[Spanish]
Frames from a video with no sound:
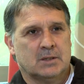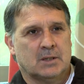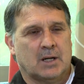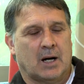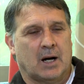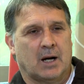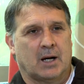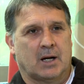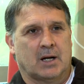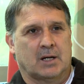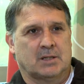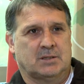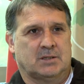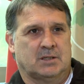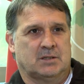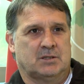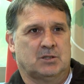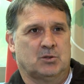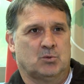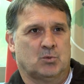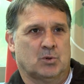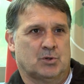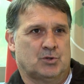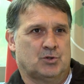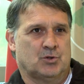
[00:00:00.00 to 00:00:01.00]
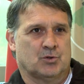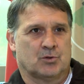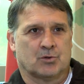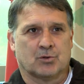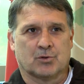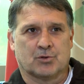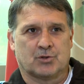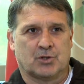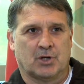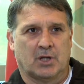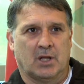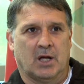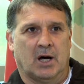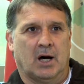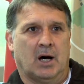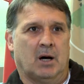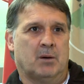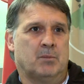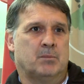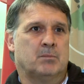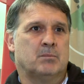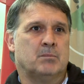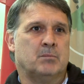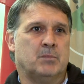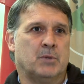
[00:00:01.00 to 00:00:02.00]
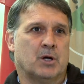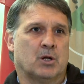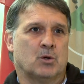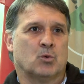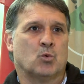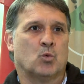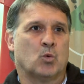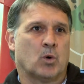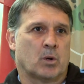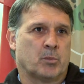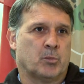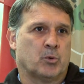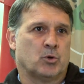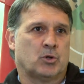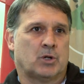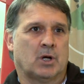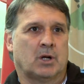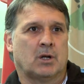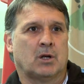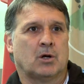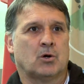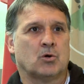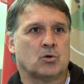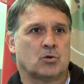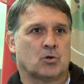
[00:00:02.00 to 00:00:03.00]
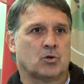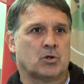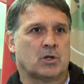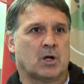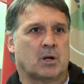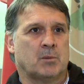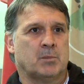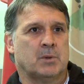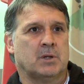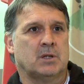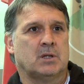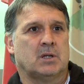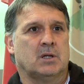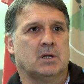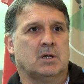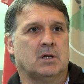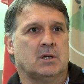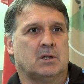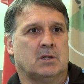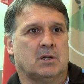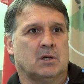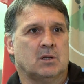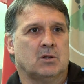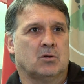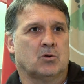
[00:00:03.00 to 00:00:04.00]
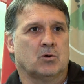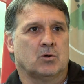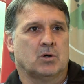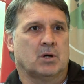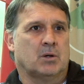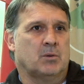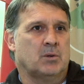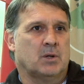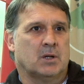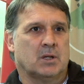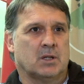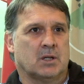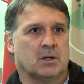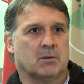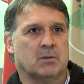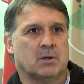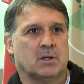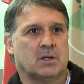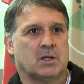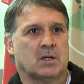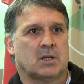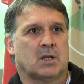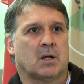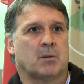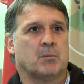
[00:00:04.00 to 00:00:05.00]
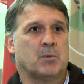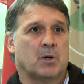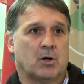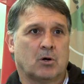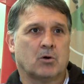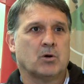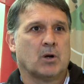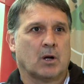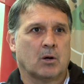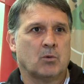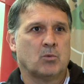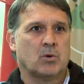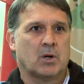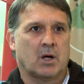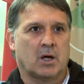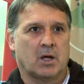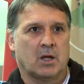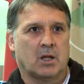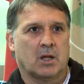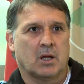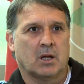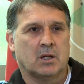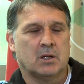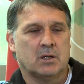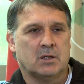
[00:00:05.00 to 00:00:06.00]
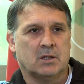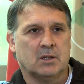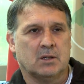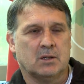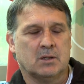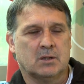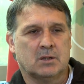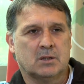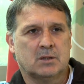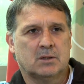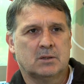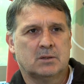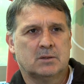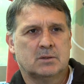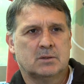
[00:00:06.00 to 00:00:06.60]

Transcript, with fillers: Acá esa situación no se da, viene un cuerpo técnico totalmente distinto y evidentemente también con algunas ideas distintas.